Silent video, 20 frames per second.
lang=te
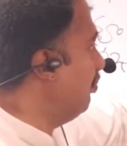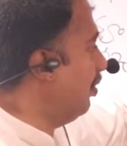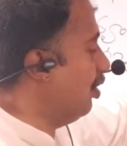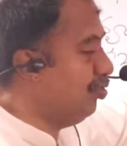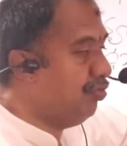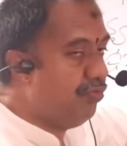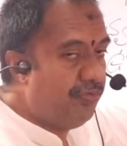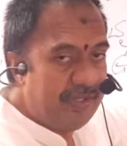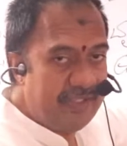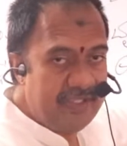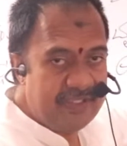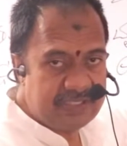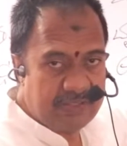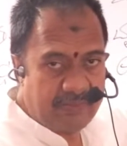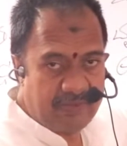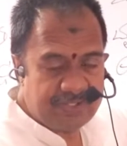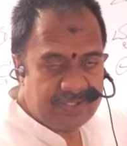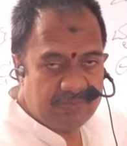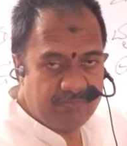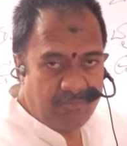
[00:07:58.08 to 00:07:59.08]
బహువ్రీహి
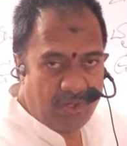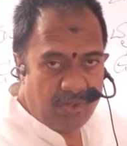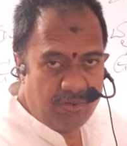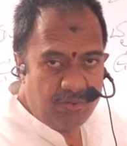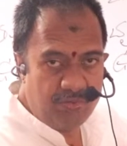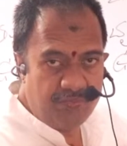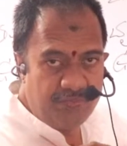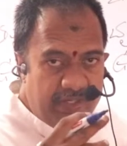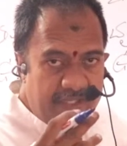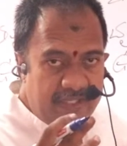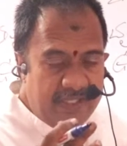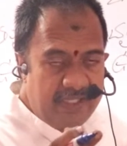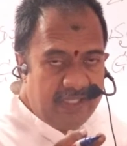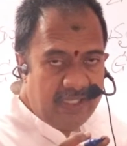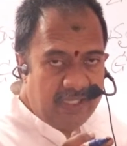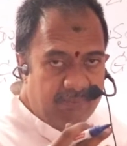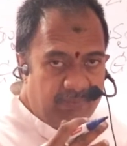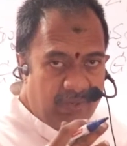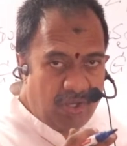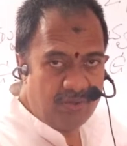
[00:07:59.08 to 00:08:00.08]
సమాసం బహువ్రీహి
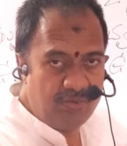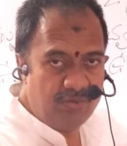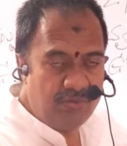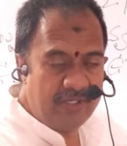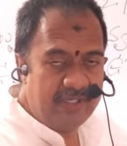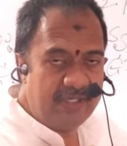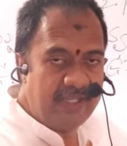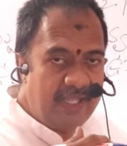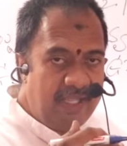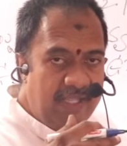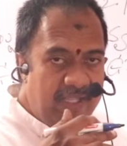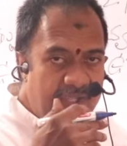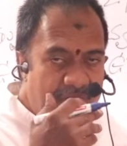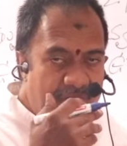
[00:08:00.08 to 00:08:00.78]
బహు అంటే